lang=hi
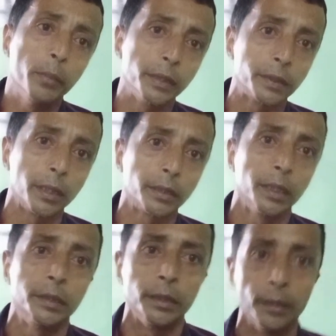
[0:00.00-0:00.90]
पेश
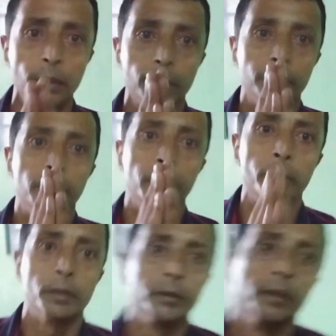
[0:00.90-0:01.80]
करते हैं जी
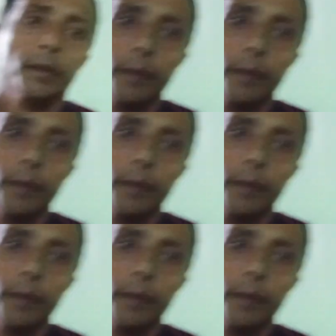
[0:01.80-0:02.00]
धन्यवाद